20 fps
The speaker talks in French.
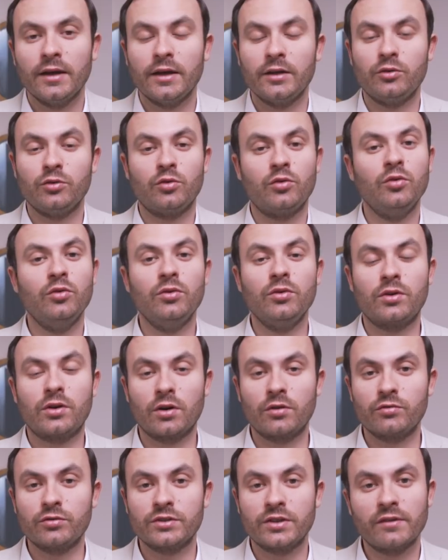Et du coup,
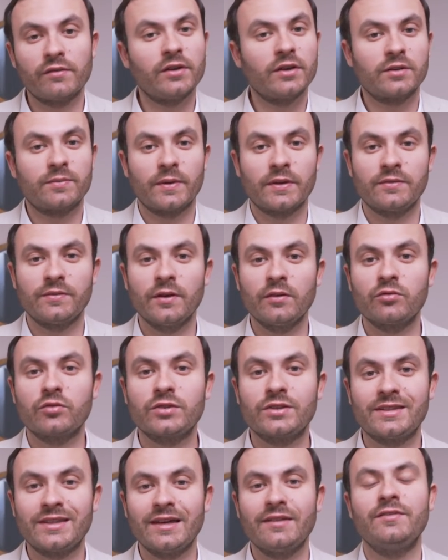quand vous avez l'espace vert,
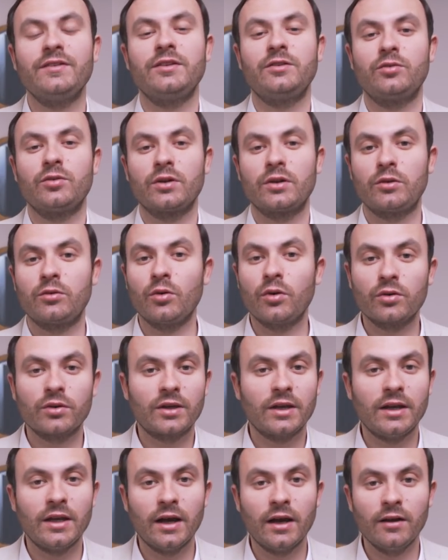vous avez ce récurrent
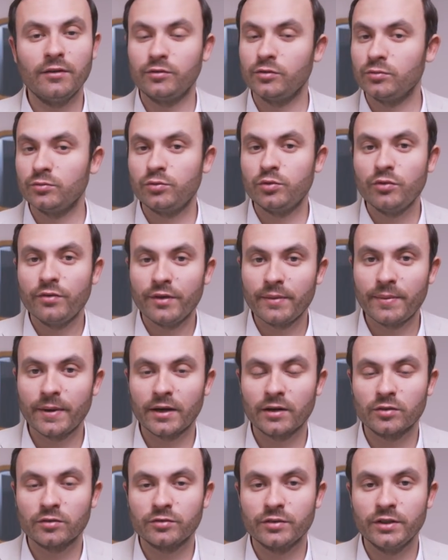qui est là, vous ne pouvez pas
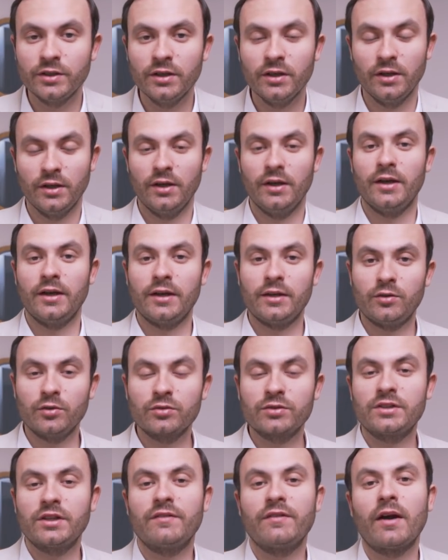l'enlever. Et
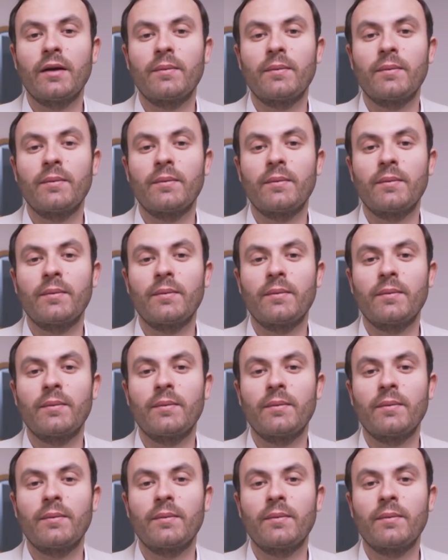donc, ça va